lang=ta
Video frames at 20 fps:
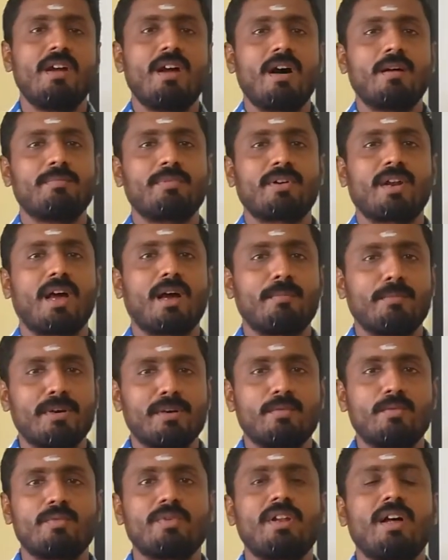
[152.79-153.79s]
அப்போ நாம்
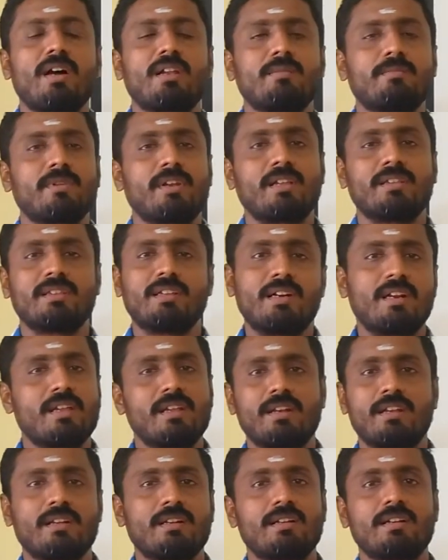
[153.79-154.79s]
உள்ளே அனுப்பின அந்த
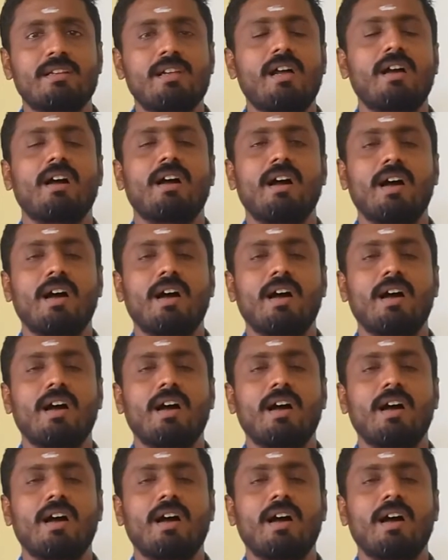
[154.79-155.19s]
டிஎன்ஏ இருக்கு இல்லையா